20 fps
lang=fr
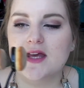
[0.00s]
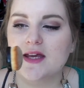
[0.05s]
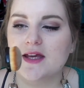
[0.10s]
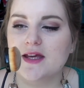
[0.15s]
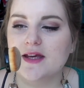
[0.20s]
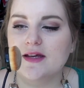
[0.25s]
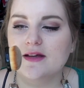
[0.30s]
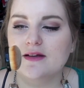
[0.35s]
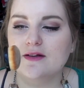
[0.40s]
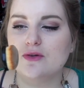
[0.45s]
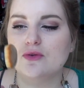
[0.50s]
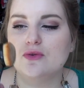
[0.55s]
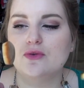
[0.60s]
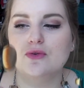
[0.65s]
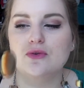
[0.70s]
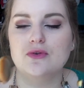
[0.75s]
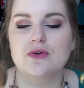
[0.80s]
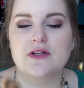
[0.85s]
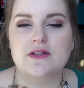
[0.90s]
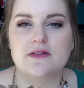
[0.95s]
Et le
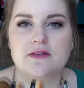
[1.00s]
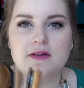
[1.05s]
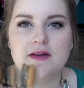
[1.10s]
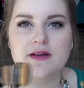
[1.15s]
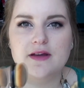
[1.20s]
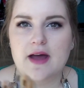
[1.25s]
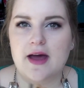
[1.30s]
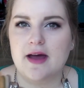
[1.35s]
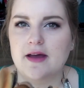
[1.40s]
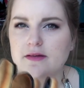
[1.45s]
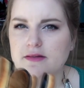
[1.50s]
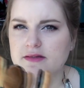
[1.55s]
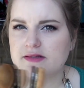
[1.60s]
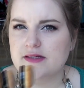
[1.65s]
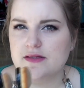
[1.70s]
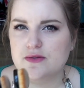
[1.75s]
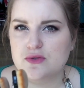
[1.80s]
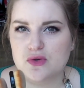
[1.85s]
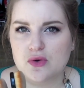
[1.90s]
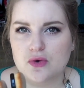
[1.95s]
lot était à
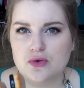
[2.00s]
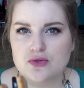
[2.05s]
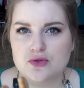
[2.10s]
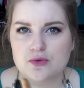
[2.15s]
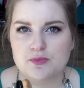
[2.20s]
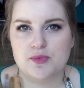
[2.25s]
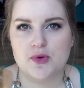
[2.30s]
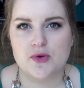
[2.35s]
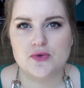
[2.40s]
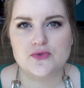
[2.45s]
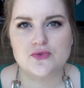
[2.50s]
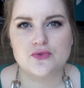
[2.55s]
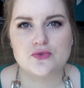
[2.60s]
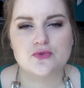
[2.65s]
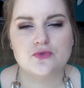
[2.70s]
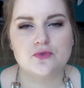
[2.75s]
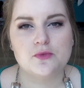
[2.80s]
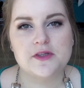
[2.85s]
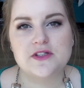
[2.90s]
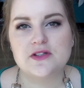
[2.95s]
10 euros, je pense.
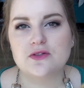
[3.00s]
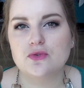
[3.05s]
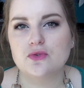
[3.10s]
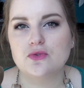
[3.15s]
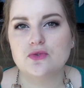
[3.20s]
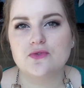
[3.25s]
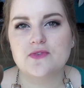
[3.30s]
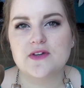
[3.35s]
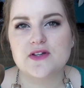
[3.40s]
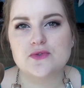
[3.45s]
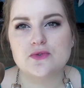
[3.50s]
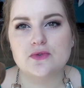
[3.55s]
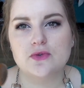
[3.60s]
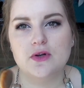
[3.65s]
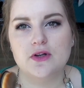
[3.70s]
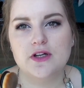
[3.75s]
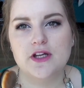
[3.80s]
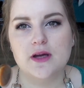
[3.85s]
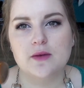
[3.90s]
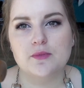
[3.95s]
Donc, je vous mettrai de toute façon
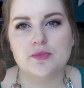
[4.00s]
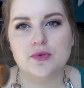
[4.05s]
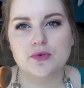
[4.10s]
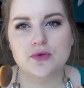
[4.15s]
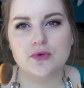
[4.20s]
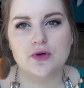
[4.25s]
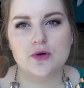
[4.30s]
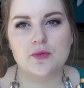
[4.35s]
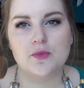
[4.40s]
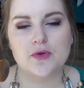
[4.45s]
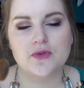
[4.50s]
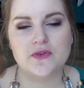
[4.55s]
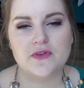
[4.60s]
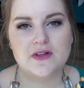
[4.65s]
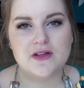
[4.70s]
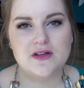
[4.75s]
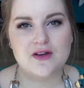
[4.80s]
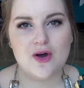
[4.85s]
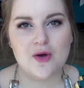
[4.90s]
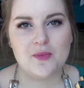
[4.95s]
le lien pour le
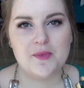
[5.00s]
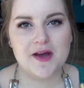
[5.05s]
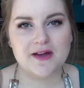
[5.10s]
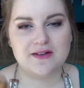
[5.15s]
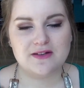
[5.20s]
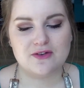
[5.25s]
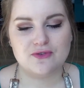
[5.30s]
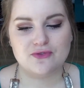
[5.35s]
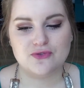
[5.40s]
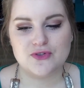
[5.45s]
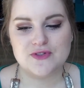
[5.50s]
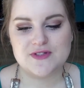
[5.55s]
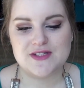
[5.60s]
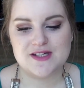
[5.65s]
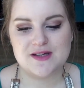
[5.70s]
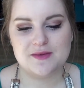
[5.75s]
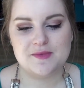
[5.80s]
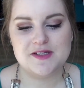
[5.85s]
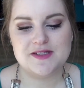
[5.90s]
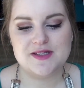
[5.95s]
commander en barre d'infos
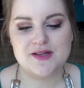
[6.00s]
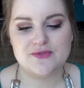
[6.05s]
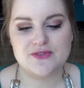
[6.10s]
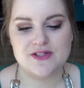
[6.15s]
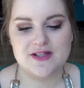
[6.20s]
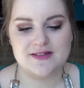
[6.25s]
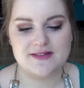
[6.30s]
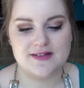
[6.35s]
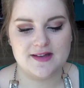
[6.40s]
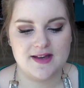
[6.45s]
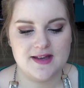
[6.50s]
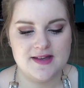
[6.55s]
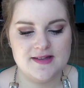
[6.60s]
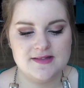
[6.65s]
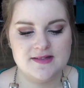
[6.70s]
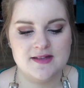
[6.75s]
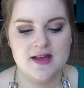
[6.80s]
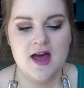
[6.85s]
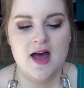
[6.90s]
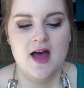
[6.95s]
si jamais ça vous
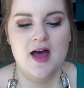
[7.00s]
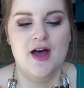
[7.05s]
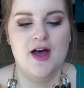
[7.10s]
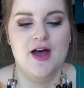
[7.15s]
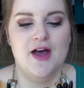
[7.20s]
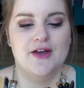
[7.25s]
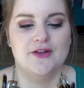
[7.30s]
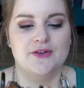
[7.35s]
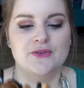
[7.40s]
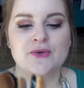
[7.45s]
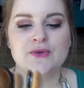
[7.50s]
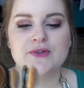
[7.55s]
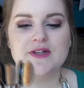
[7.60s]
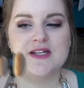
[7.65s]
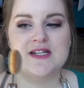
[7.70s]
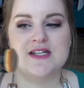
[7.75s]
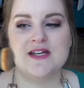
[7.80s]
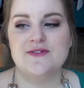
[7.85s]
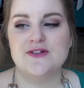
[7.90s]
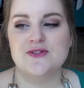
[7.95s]
intéresse. Donc
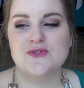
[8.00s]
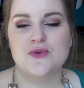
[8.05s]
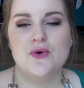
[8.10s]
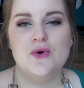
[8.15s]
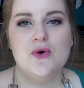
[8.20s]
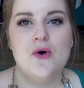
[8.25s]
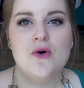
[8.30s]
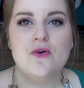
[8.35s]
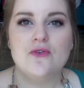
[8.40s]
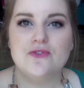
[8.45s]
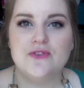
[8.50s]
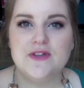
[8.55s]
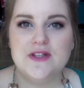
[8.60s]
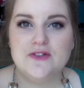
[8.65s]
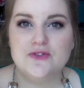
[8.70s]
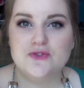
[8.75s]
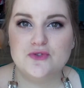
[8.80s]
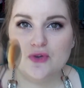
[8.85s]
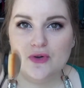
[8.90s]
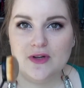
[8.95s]
j'avais trop
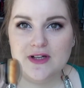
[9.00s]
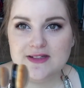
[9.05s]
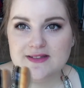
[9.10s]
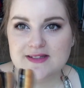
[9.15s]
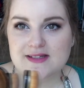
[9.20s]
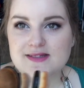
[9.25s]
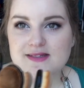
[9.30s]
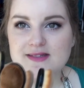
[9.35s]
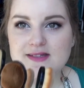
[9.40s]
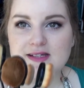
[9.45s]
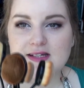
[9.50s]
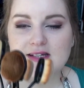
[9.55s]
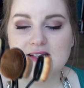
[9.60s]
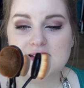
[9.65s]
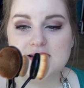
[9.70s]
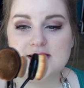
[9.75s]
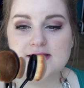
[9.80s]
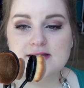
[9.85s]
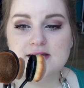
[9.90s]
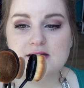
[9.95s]
envie de les
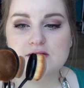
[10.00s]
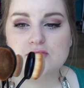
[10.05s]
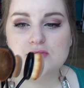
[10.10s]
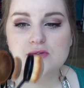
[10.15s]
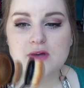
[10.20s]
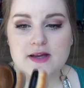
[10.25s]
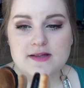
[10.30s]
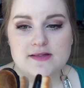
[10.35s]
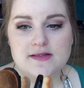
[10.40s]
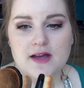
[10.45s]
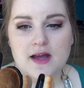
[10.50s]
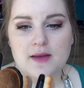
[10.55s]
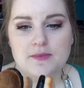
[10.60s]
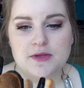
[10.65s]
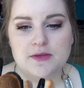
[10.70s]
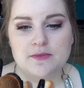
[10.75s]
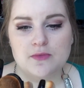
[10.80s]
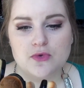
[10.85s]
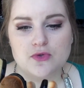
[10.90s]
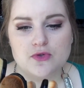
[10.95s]
tester, je les ai reçus assez
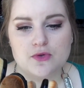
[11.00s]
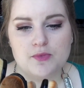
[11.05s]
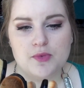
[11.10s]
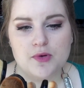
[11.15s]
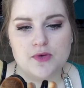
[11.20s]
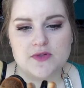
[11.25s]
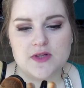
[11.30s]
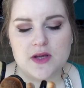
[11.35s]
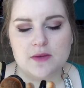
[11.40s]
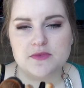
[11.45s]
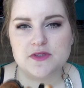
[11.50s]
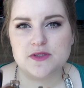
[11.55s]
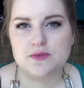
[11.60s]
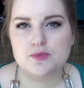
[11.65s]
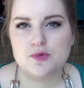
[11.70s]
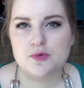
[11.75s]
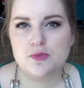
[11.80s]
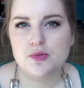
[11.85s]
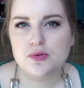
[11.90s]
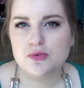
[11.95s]
rapidement je pense, un petit
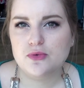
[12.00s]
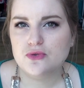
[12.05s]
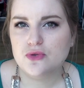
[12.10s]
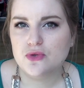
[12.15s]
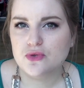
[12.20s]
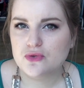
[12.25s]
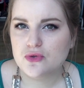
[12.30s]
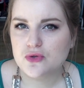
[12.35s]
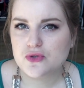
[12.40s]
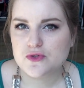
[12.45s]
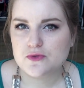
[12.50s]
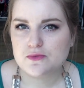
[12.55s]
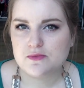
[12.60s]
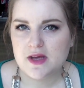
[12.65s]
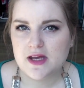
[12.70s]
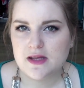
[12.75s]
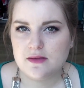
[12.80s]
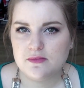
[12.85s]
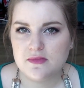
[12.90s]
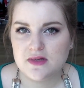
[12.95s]
peu plus de deux
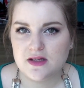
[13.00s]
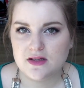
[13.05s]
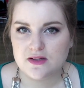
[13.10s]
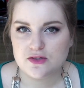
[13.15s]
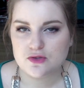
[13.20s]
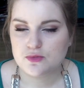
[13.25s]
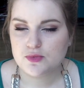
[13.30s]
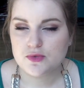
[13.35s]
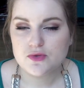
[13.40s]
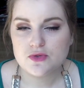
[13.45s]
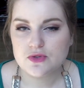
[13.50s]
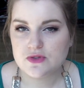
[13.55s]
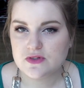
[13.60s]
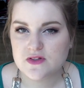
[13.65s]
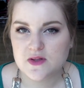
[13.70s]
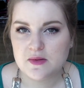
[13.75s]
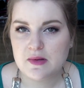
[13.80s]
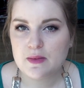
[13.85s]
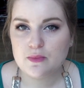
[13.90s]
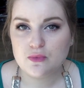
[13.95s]
semaines, mais je pense que
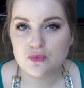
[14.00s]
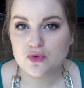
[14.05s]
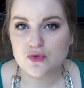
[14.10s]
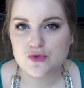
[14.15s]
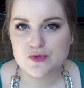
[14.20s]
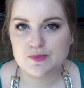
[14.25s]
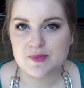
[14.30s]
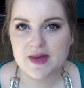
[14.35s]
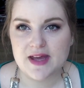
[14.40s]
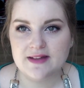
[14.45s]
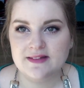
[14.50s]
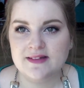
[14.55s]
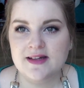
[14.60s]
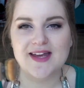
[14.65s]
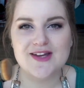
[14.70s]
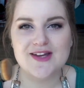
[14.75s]
c'était même deux semaines.